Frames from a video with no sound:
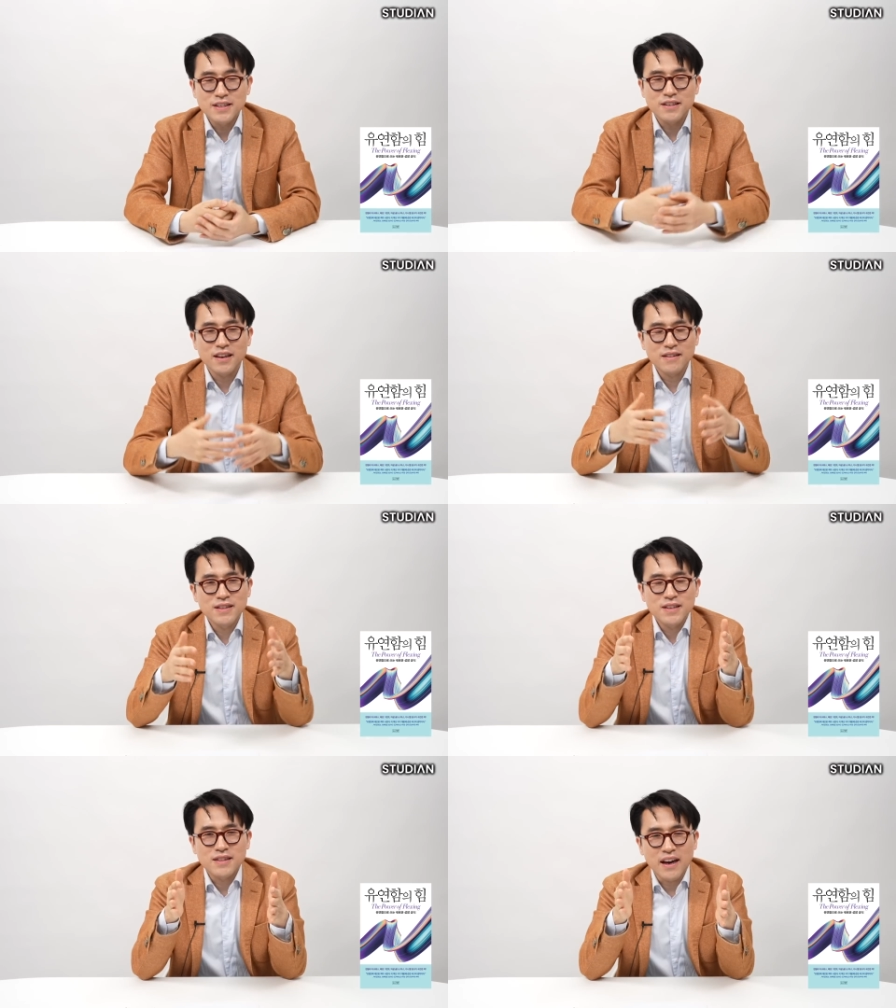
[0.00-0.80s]
이게
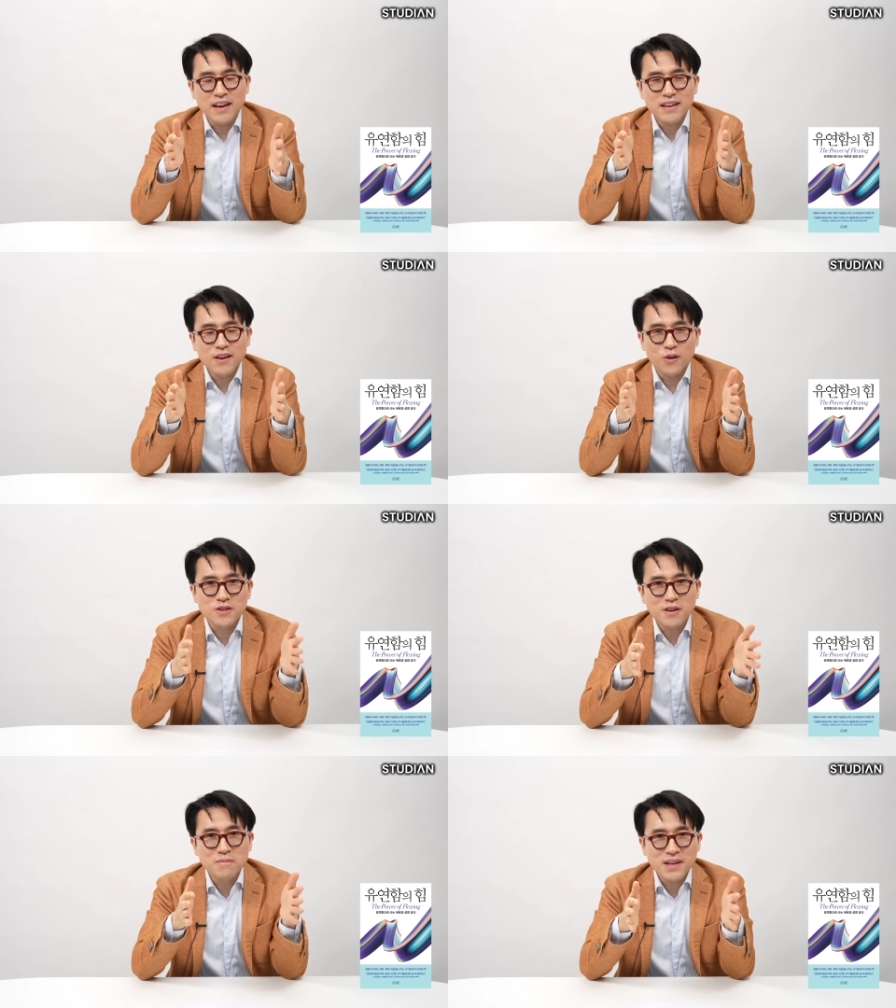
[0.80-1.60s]
나에게
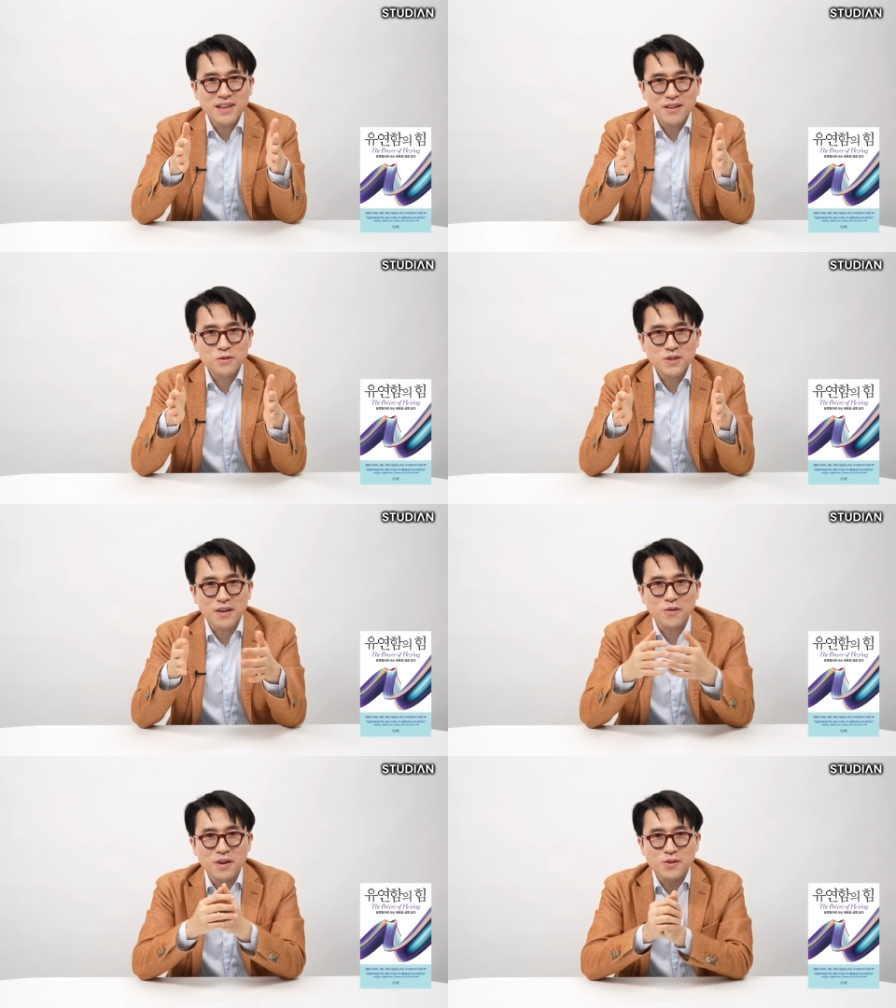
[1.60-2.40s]
어떤 맥락으로
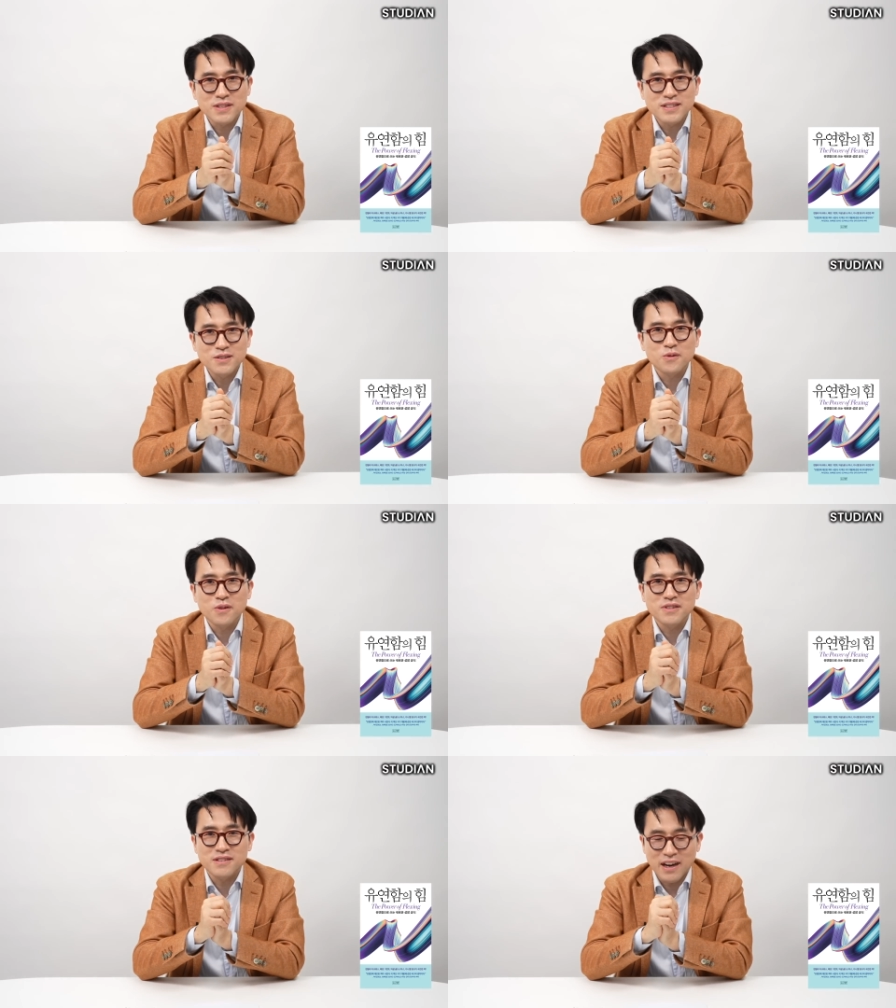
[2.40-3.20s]
작용하고 있지 이런
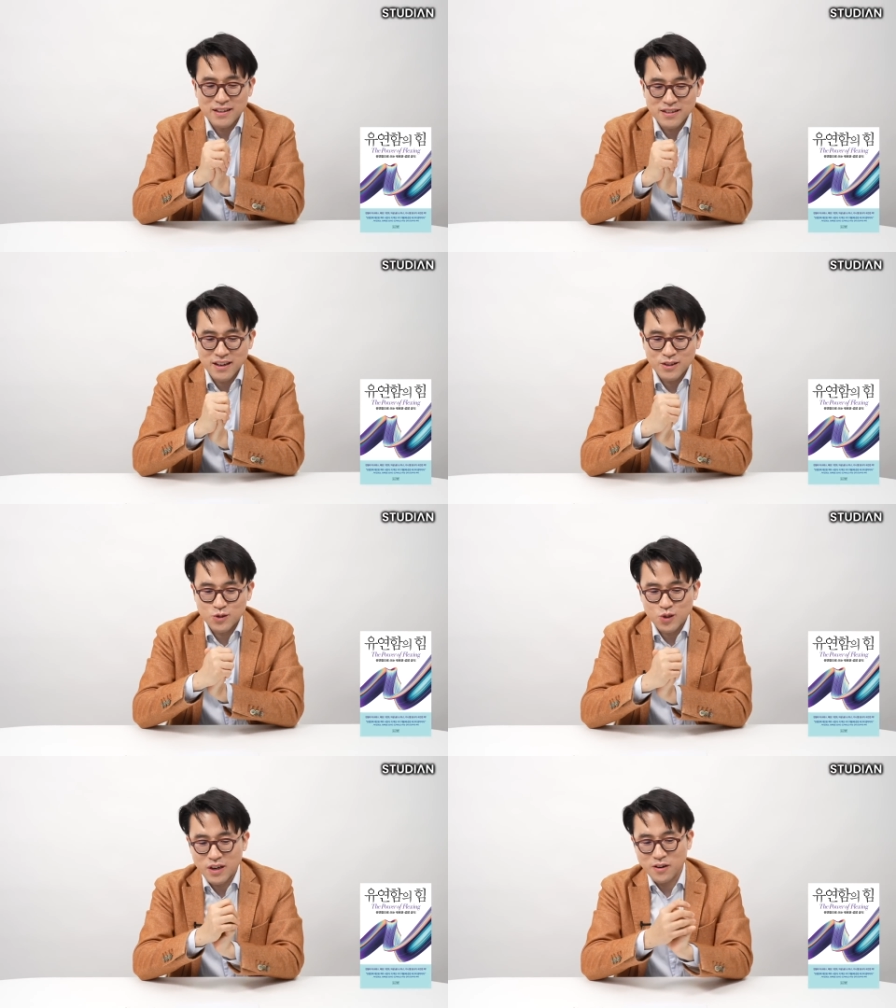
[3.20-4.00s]
것들을 아는 게
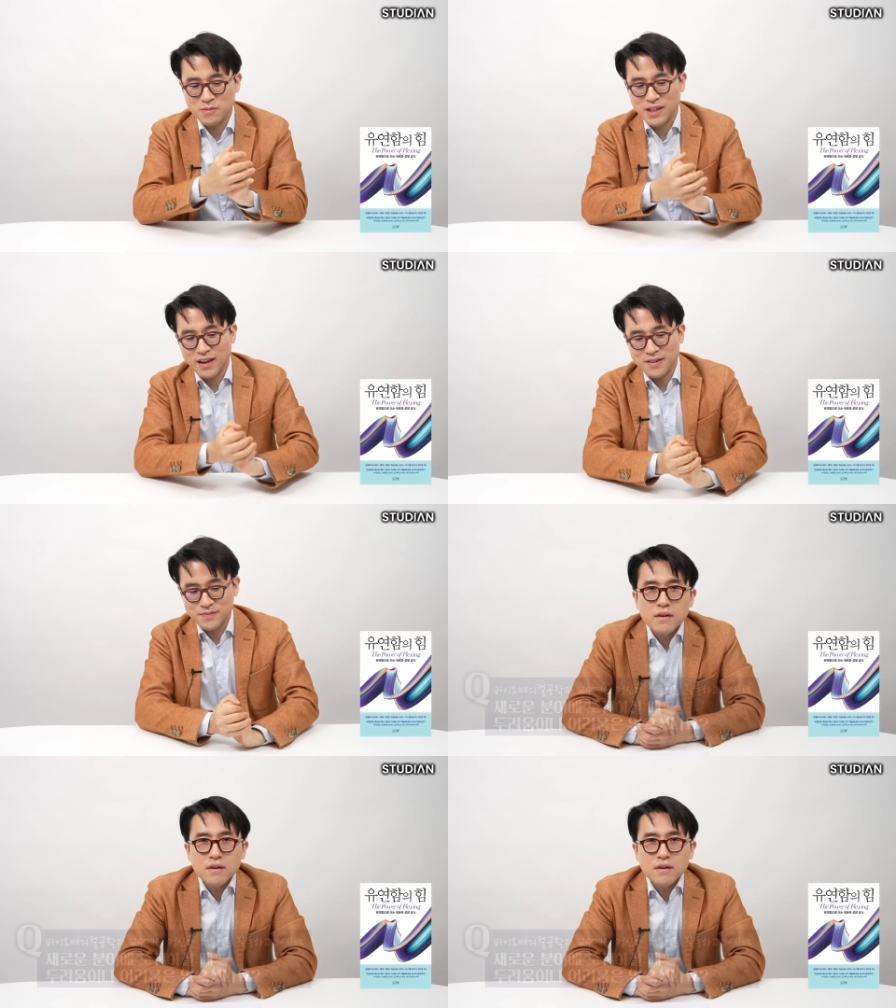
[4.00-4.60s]
중요할 겁니다.